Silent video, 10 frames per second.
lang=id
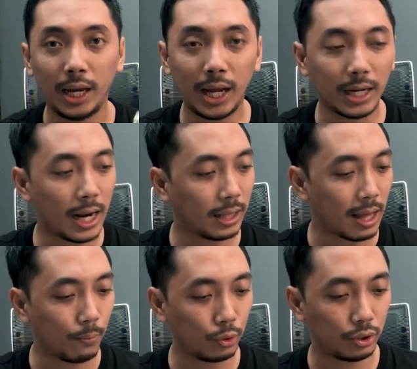ini adalah
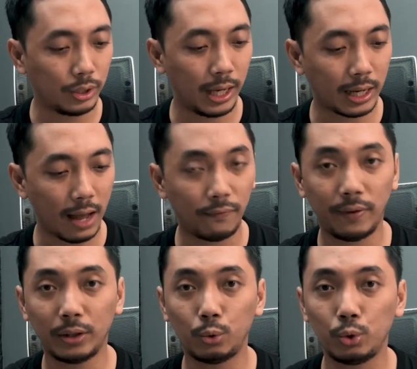Tamus
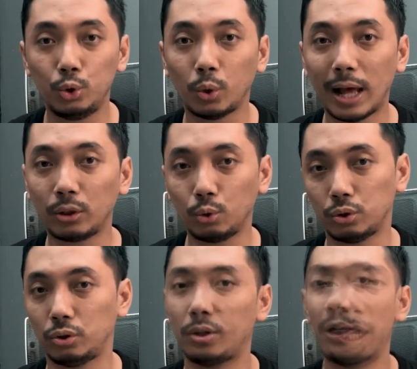GKV
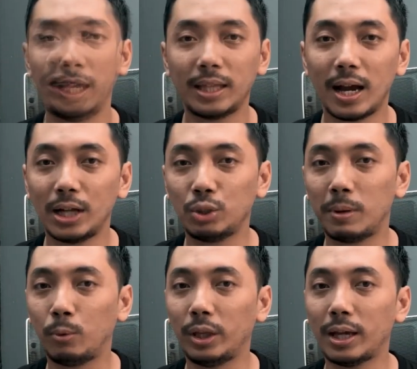700 kita akan
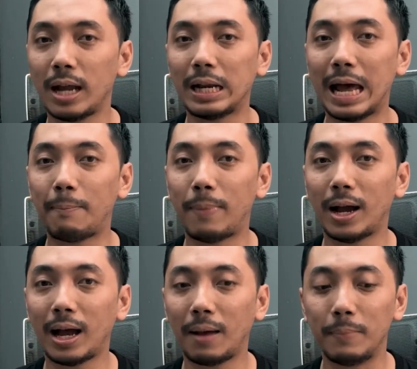coba buktikan
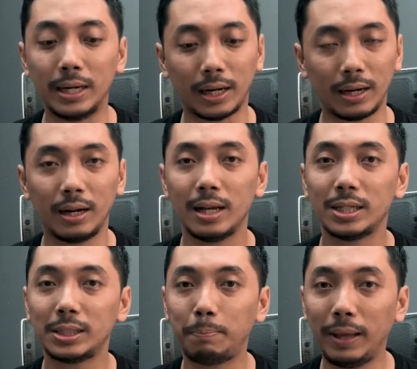apakah benar
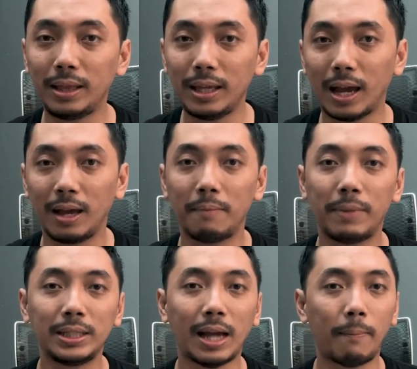speednya
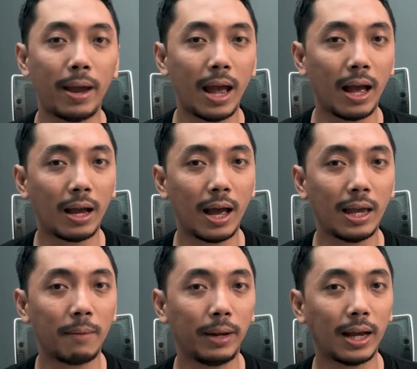mencapai angka
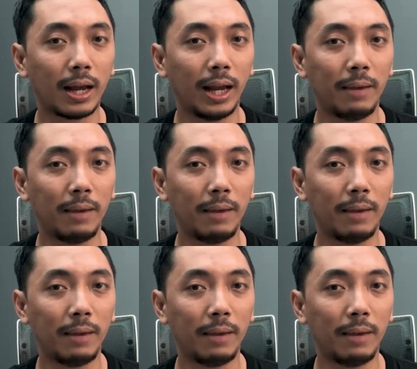yang mereka